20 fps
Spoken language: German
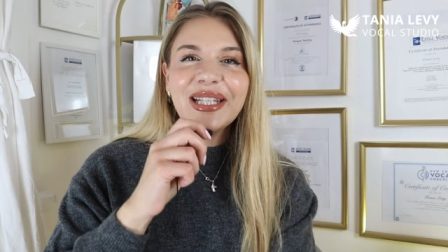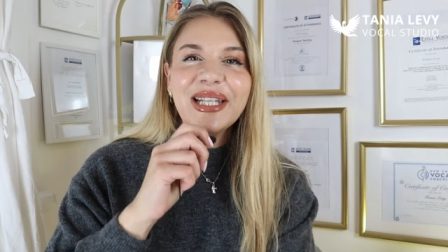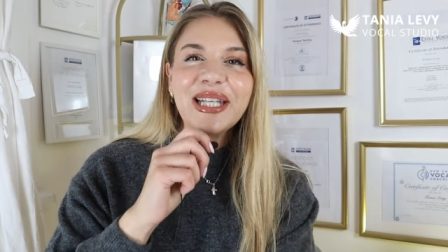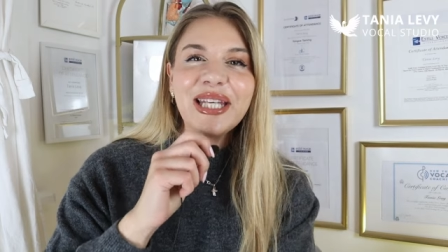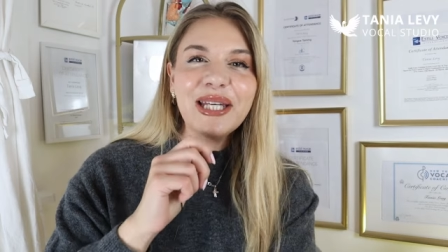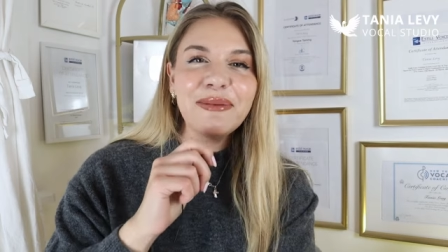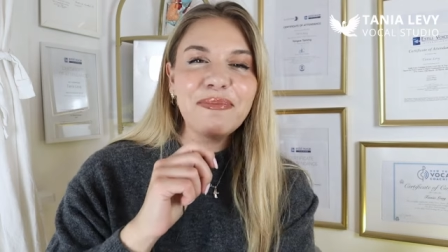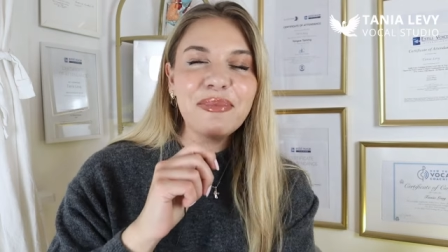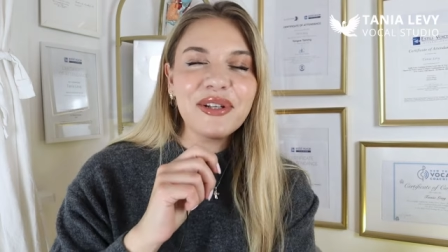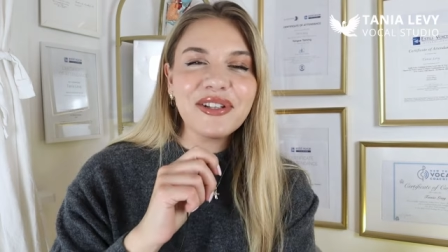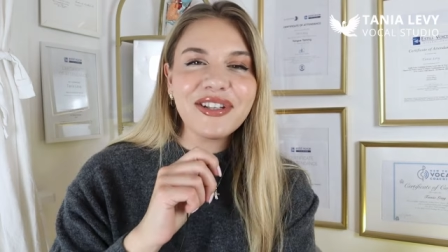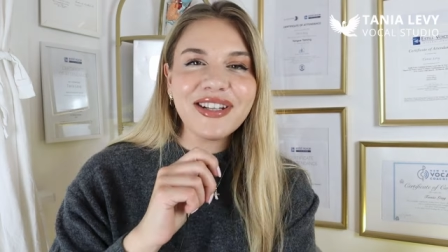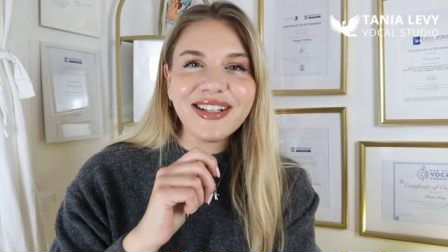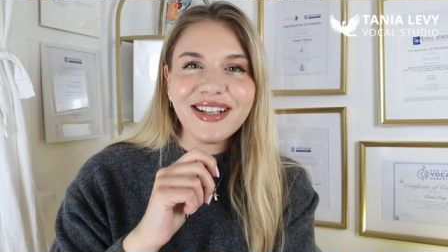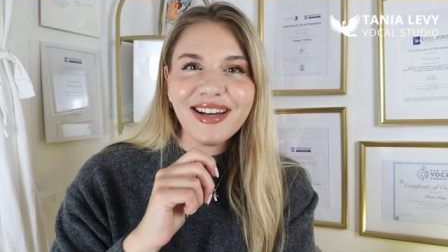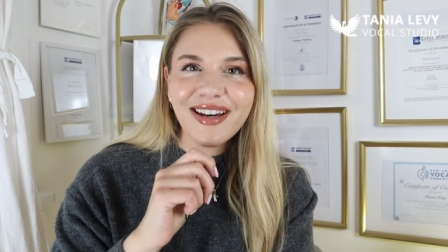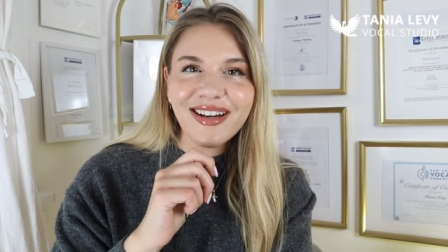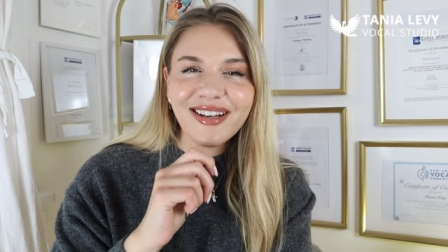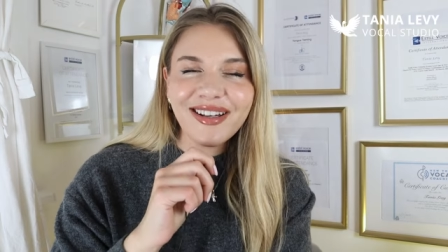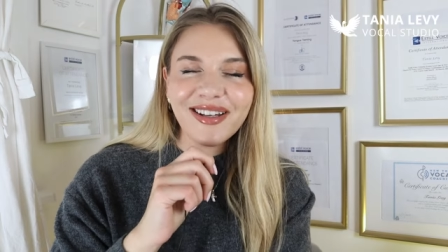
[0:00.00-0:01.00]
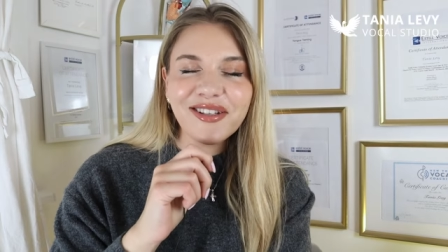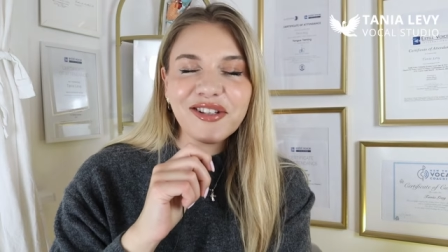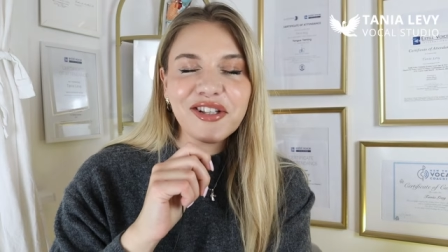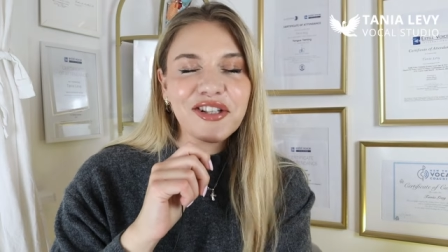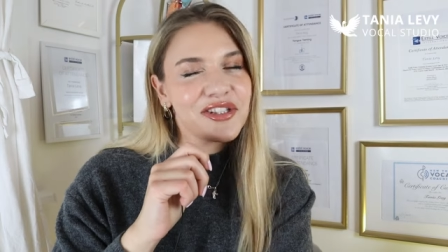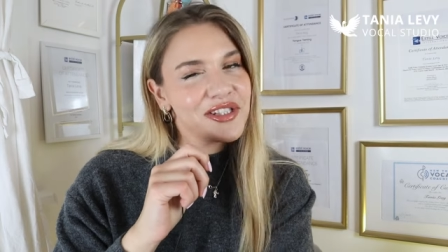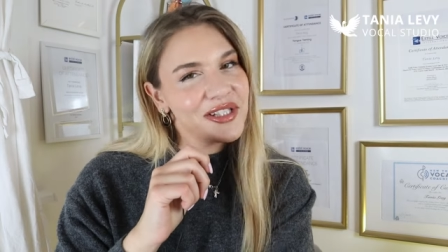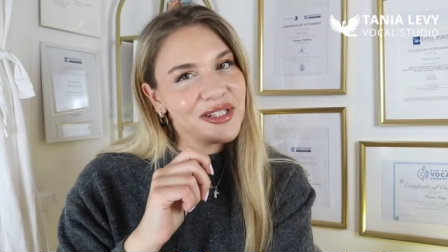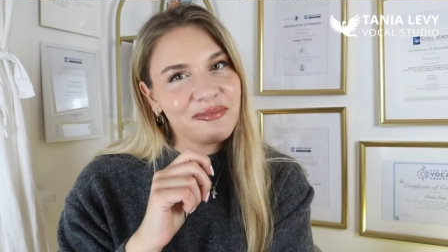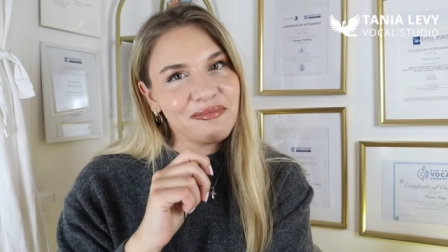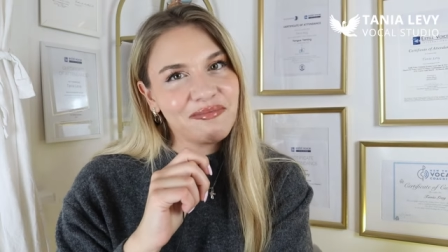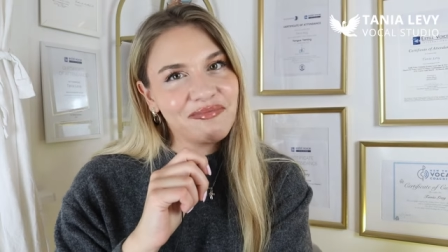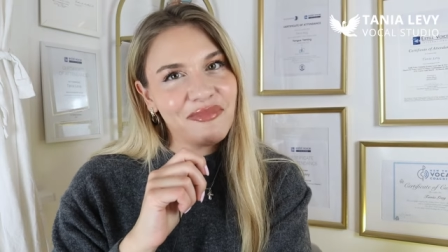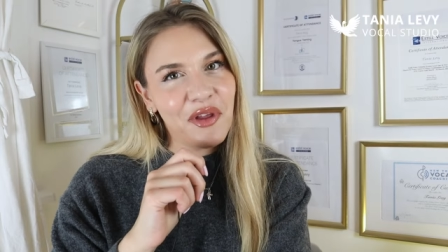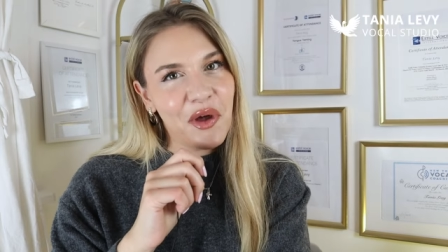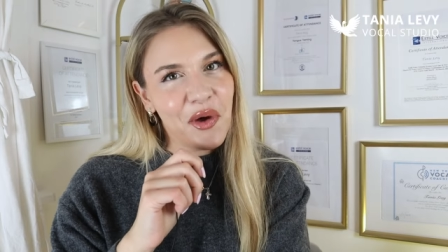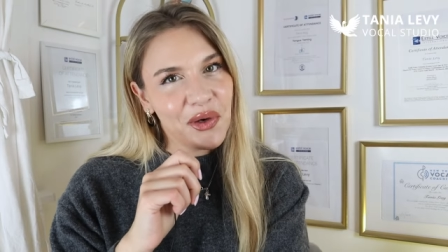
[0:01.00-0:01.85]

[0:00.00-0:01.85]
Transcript: Liebe starke Stimmen,